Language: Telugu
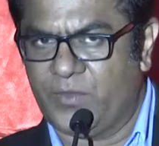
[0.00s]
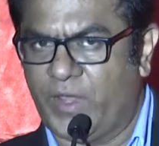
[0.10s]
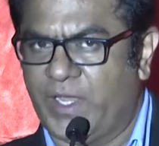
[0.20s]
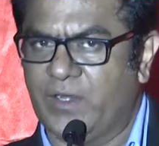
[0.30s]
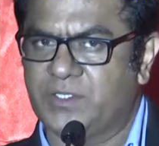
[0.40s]
ఈ
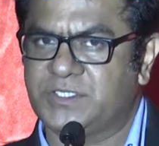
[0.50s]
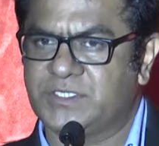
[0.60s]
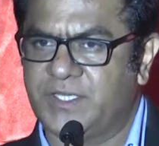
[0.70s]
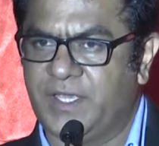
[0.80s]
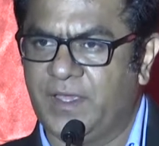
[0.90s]
వెహికల్
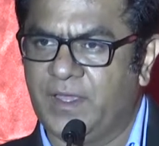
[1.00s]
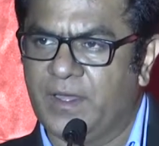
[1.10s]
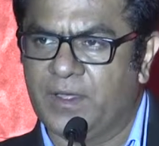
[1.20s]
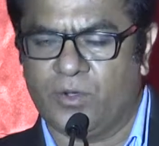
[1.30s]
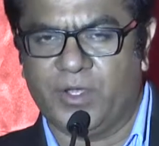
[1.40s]
వచ్చేసి
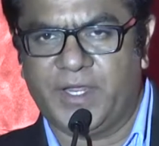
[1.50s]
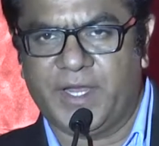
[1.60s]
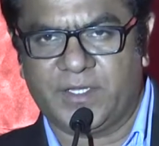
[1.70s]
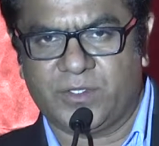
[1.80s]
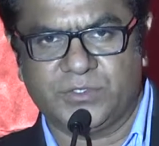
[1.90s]
ట్వంటీ
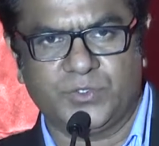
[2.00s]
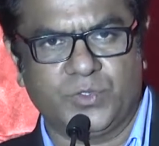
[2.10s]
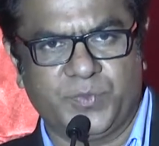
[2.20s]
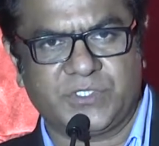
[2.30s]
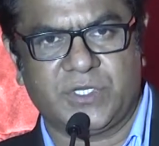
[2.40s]
ఎయిట్ థౌజండ్
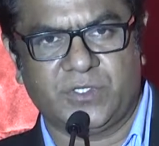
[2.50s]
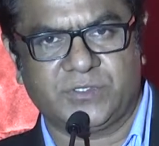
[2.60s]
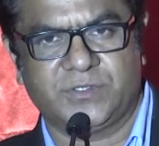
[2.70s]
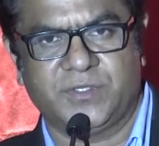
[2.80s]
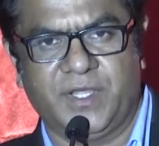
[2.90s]
రూపీస్లో
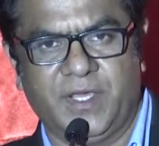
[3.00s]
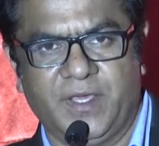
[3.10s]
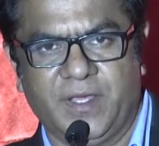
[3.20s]
వస్తుంది